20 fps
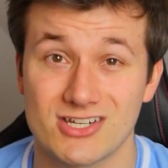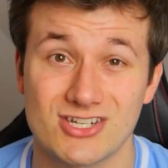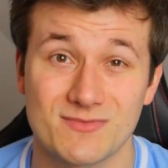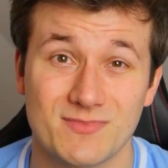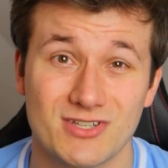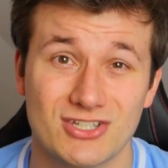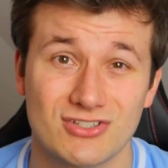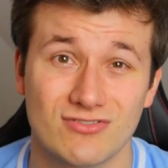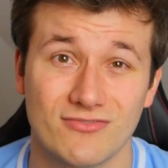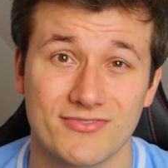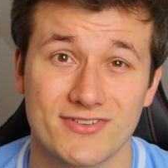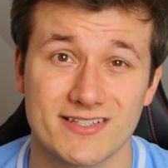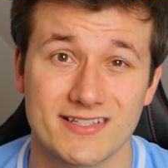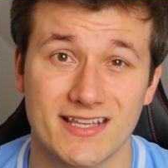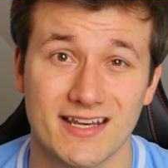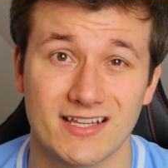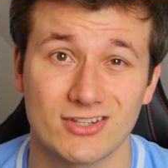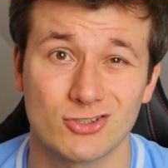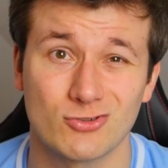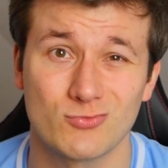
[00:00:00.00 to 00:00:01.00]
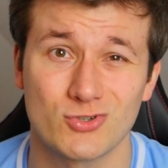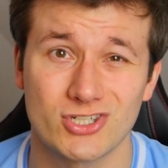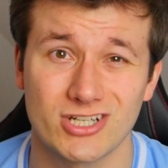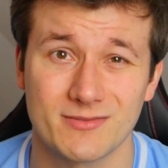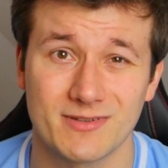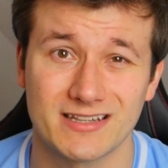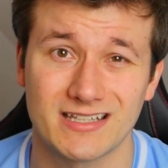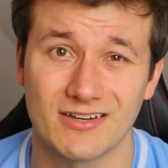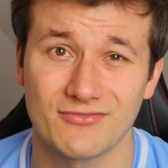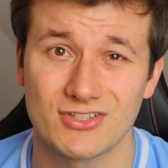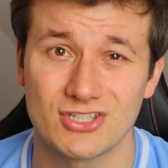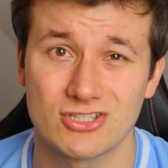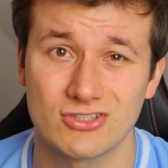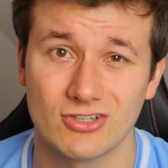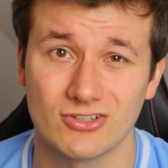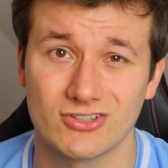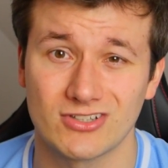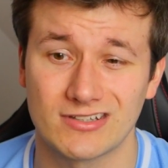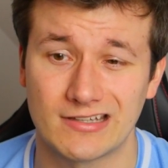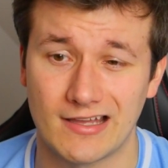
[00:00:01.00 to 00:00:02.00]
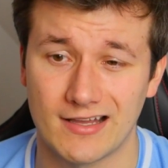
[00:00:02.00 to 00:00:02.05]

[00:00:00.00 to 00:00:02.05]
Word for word: ale żeby iść do fryzjera, to muszę chyba trafić to ty,